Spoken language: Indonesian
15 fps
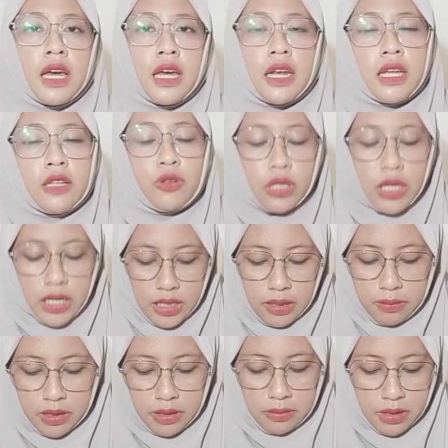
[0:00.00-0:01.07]
Nah, itu tadi
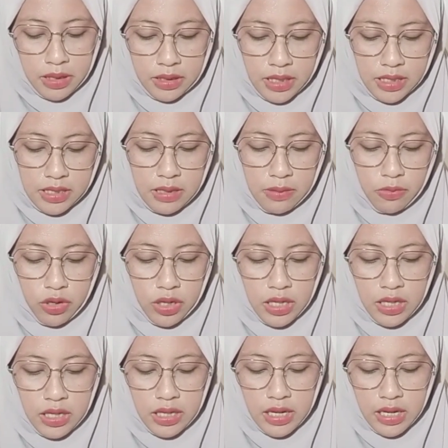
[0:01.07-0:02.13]
teman-teman
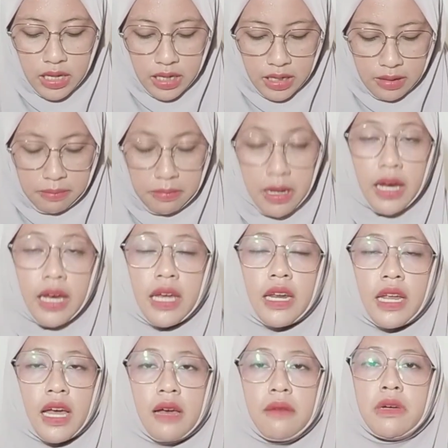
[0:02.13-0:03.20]
testimoninya Mbak Er
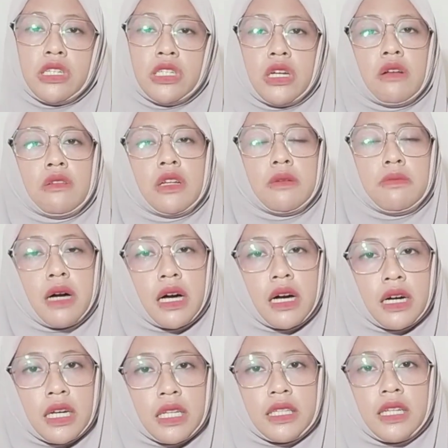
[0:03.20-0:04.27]
ya, Masya Allah
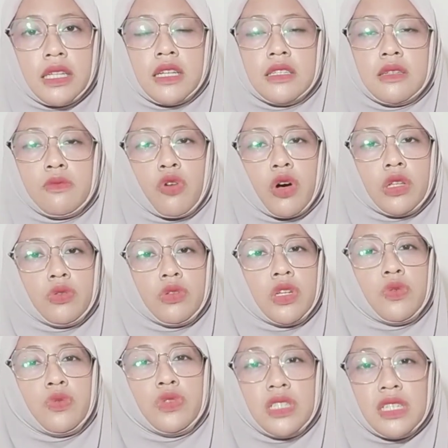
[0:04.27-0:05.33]
banget. Kita semua tuh
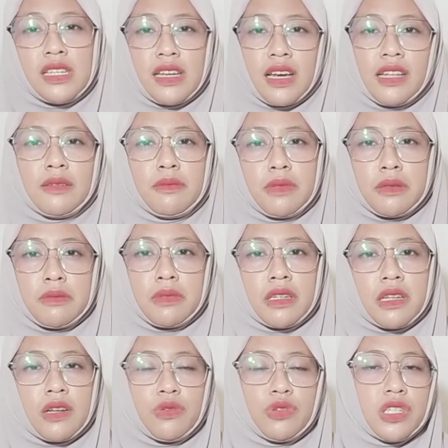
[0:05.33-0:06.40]
diuji ya, teman-teman
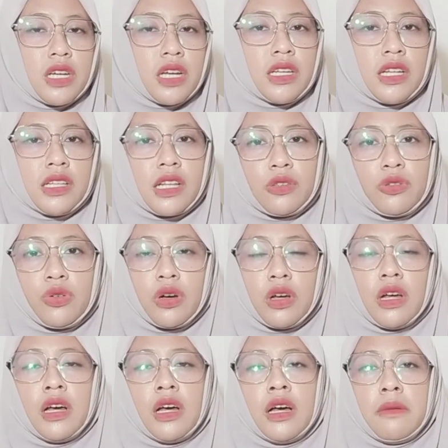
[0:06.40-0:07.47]
dan ujian kita tuh
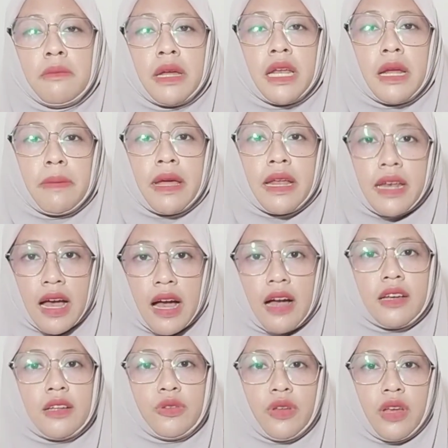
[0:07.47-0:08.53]

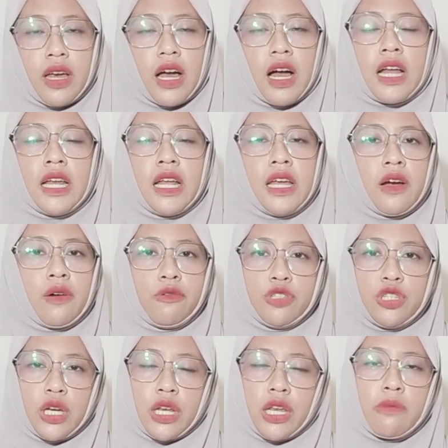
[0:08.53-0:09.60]
beda-beda gitu ya ada yang
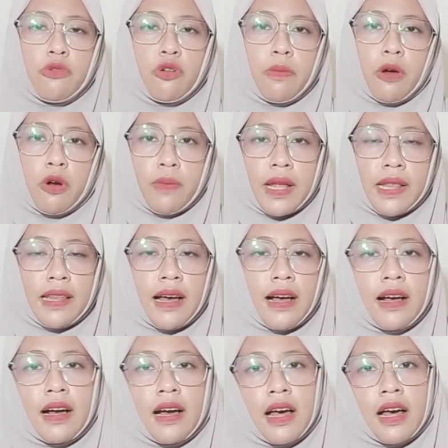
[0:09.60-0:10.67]
ujiannya berupa rumah
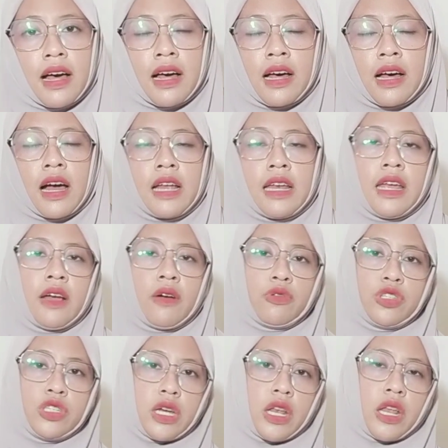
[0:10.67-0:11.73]
tangga ada yang
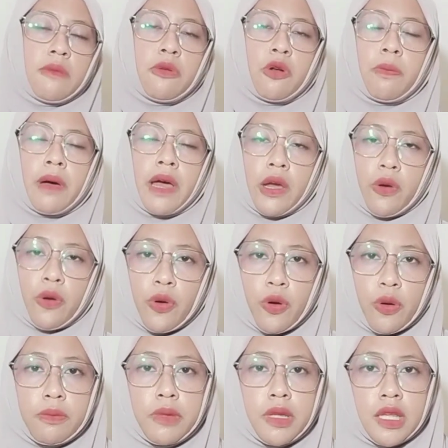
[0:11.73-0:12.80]
ujiannya berupa
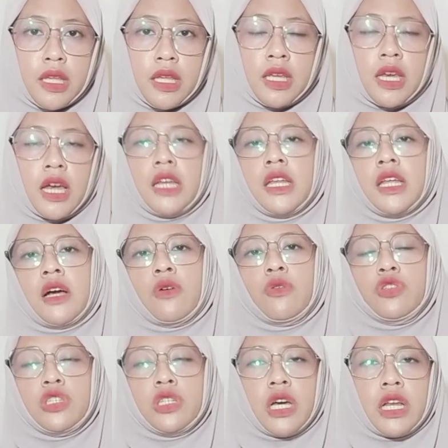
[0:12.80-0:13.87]
ekonomi ada yang
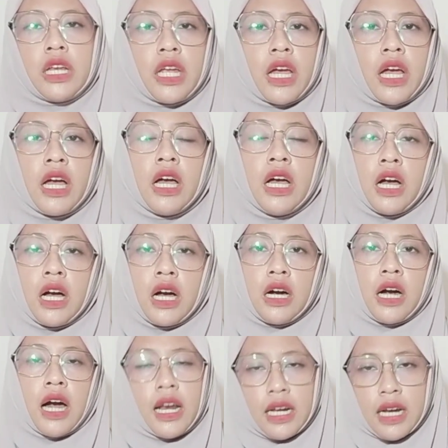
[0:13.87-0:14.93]
ujiannya
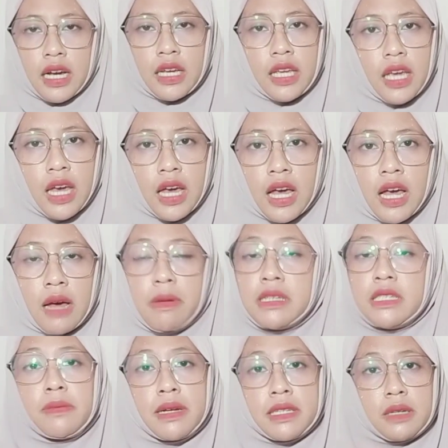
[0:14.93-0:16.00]
uh, anaknya
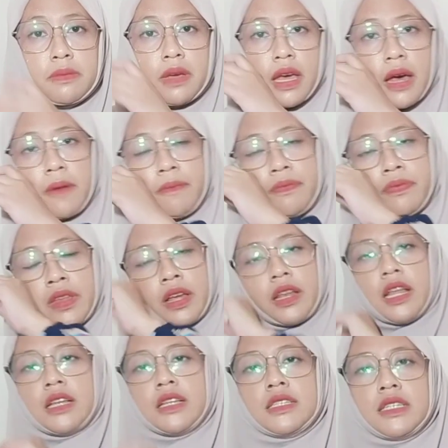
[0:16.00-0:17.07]
macam-macam ya
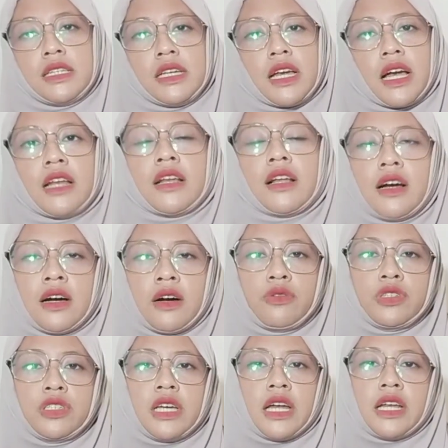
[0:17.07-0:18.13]
dan di sini kan uh,
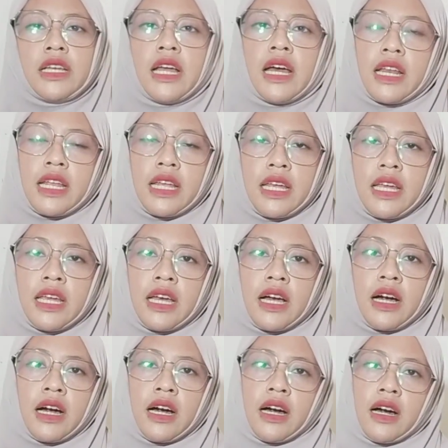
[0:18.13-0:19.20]
ujian dari
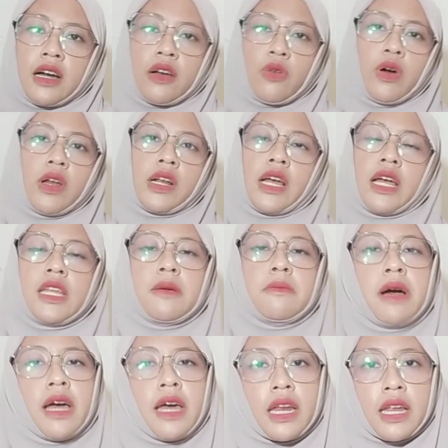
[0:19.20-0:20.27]
uh, keluarganya
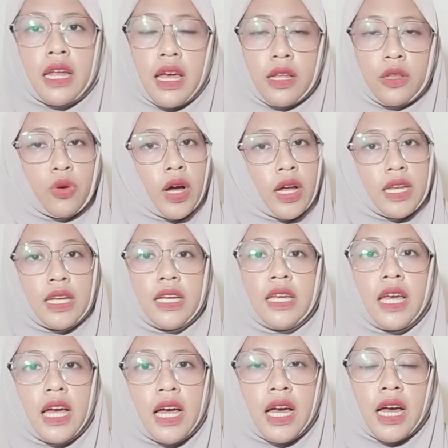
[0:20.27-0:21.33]
Mbak R er ya itu
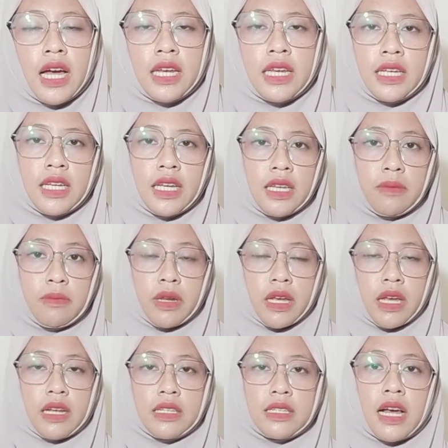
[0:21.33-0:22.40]
adiknya adiknya
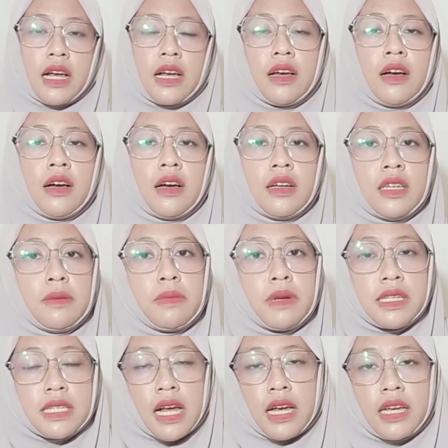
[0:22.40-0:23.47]
diberikan uh,
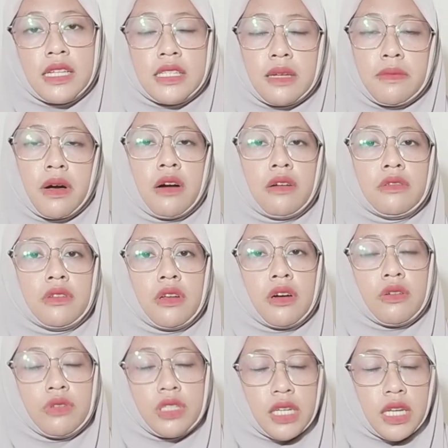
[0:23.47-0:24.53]
diberi sakit sama
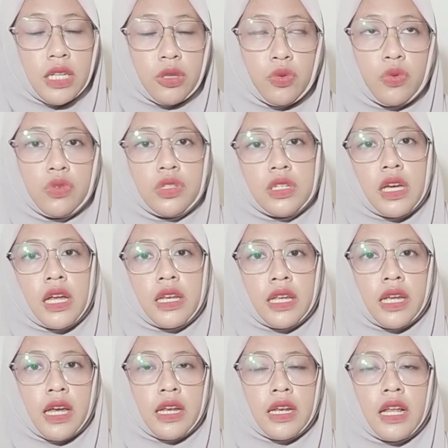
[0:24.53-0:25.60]
Allah uji itu
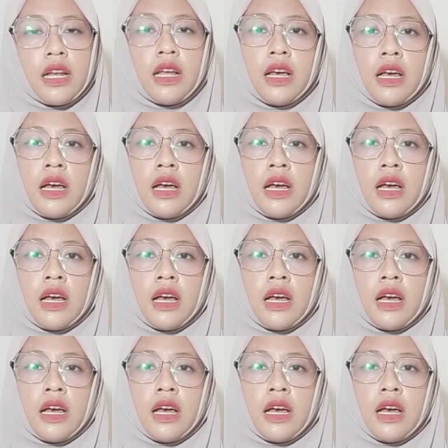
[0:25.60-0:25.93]
ujiannya dan